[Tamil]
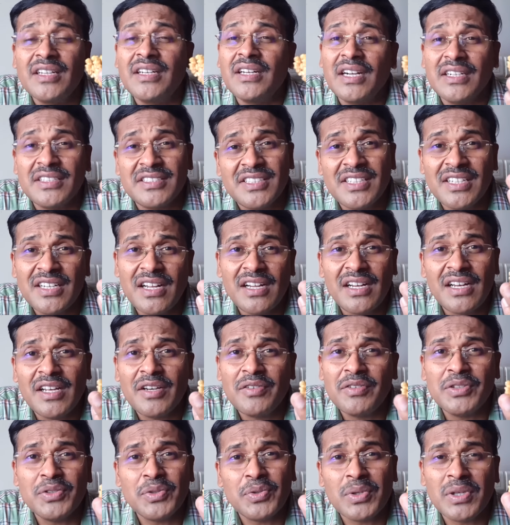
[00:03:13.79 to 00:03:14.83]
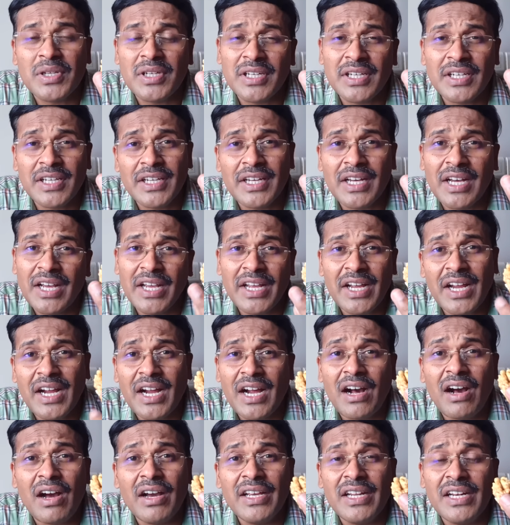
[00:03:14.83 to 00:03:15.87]
நட்ஸுனாலே வந்து உங்களுக்கு
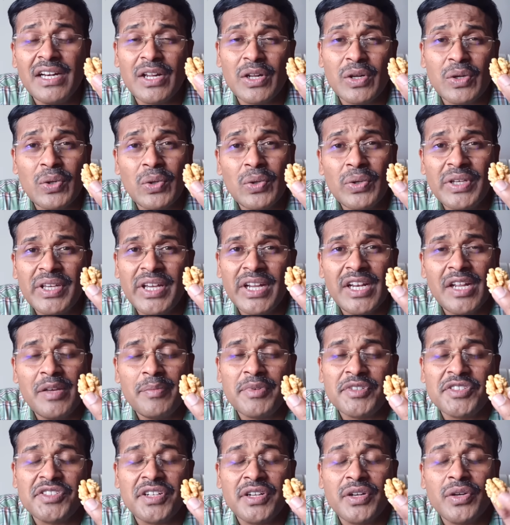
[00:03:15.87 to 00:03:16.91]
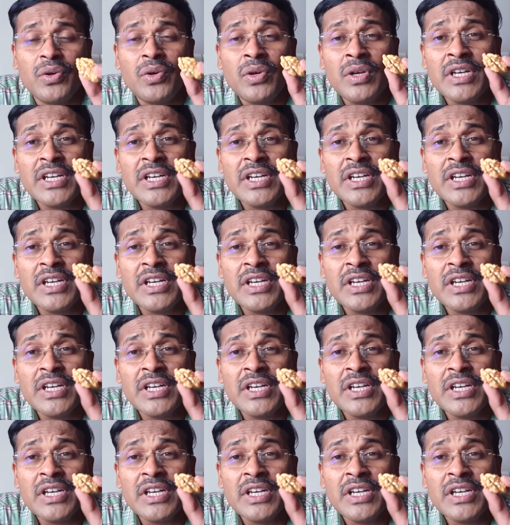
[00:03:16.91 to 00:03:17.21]
ஆயில் இருக்கும் எண்ணெய் பசை இருக்கும்